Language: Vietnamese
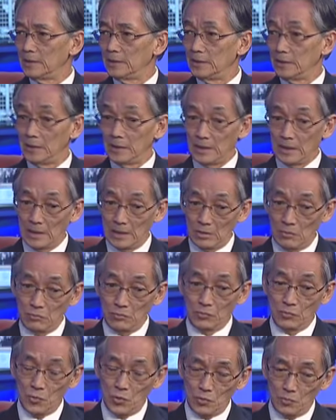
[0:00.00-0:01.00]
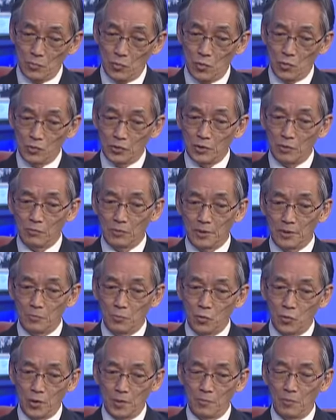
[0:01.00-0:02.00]
như là ông tuyên bố trong cái
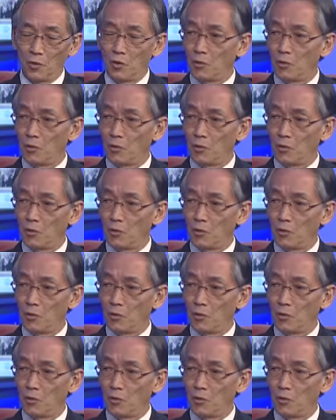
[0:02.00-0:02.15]
buổi mà